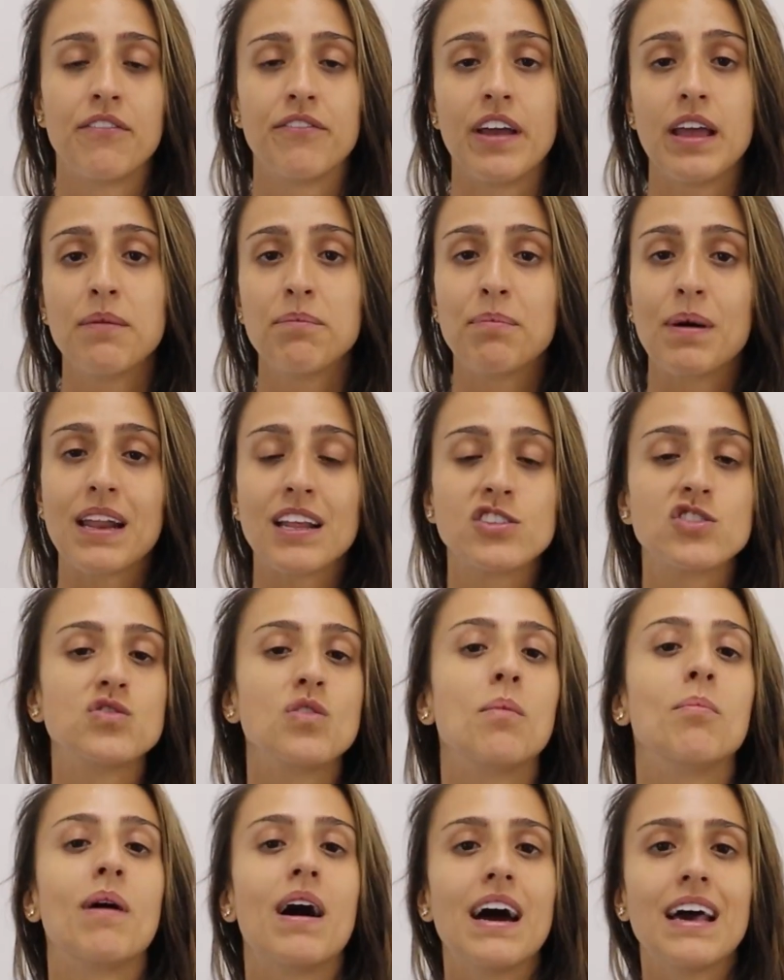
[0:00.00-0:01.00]
vem para
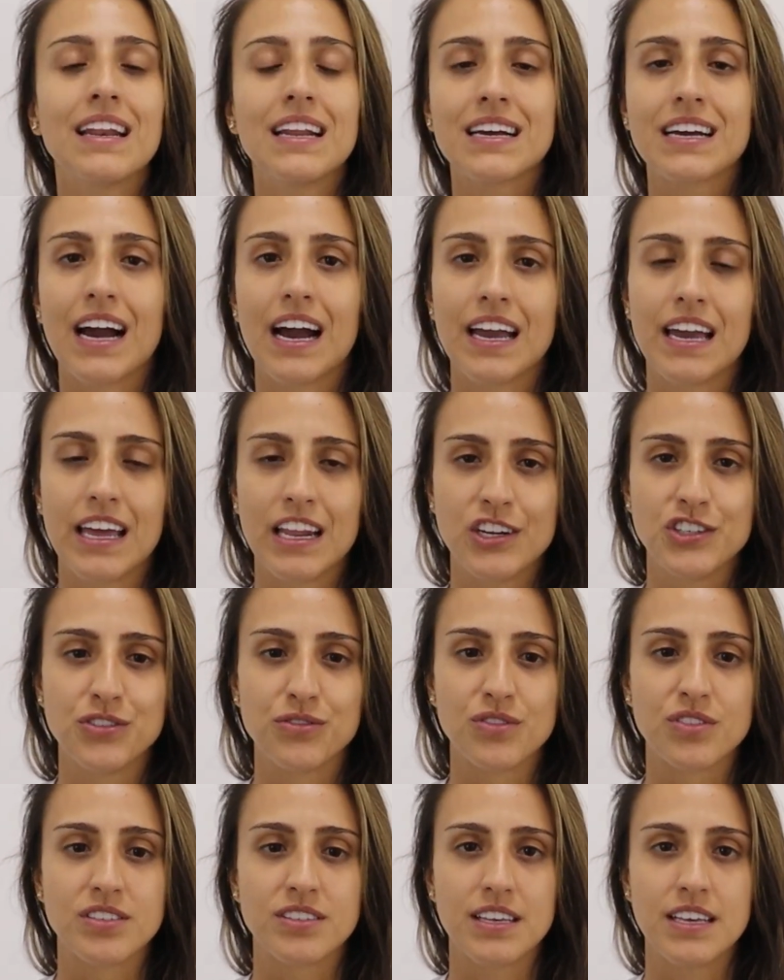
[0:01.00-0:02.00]
somar na carreira
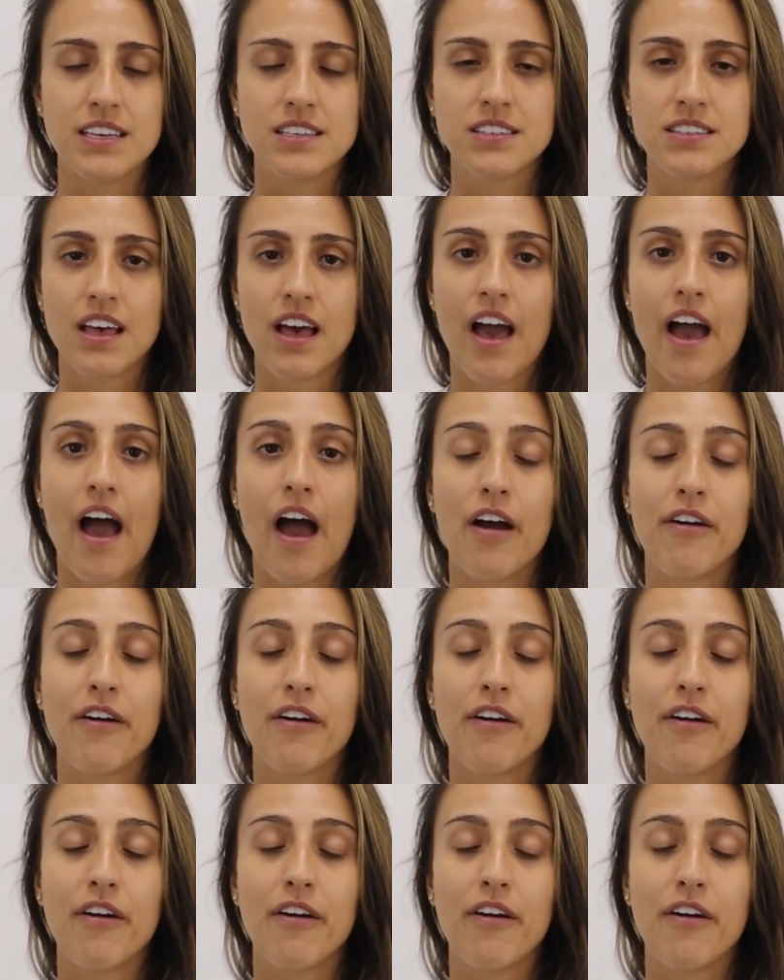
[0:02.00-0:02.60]
de vocês,